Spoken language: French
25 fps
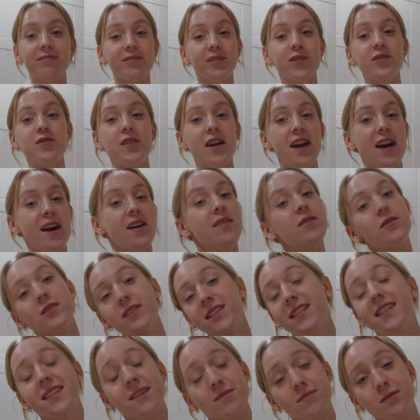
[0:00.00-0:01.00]
Donc voilà,
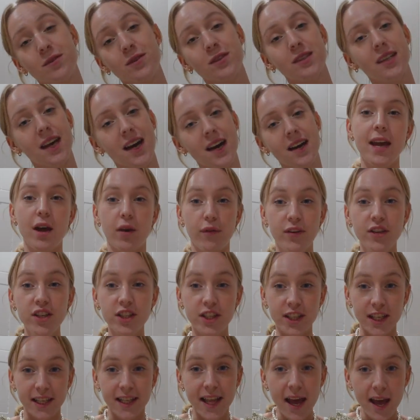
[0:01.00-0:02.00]
aussi simple que ça. Et en fait
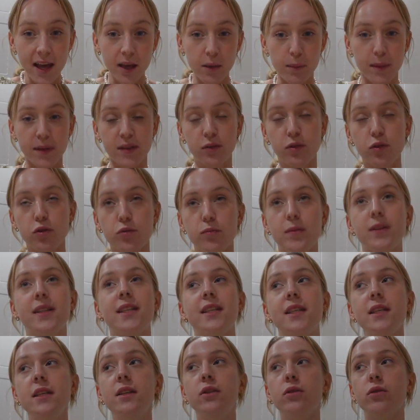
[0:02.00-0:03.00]
j'étais deg parce que je m'étais
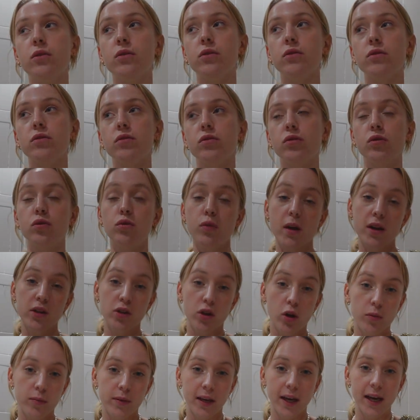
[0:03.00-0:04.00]
dit que ce soir je
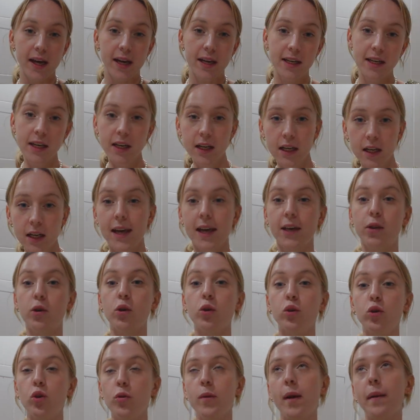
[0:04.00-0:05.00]
dormirais à Lille et
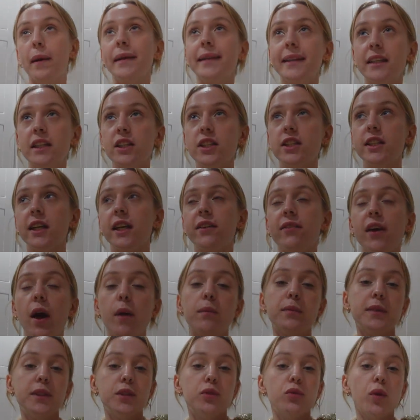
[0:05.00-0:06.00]
que demain matin j'irai faire un
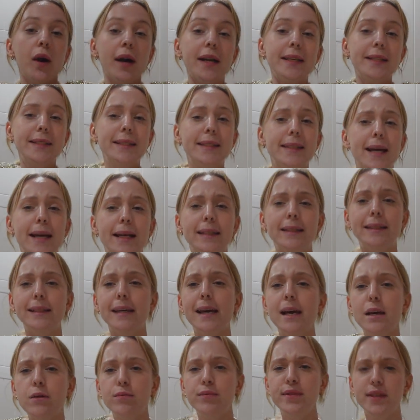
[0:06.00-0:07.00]
petit tour à la
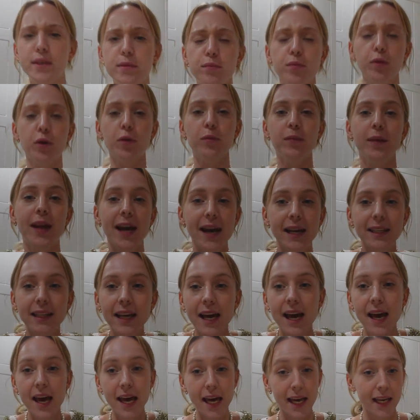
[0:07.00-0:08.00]
citadelle, une petite promenade
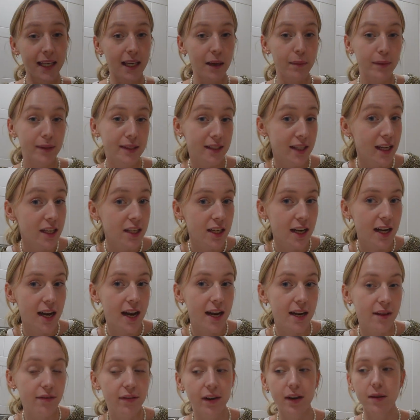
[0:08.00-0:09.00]
et qu'après ça j'allais
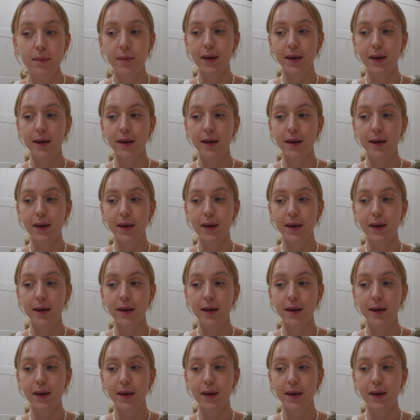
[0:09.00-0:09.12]
aller faire les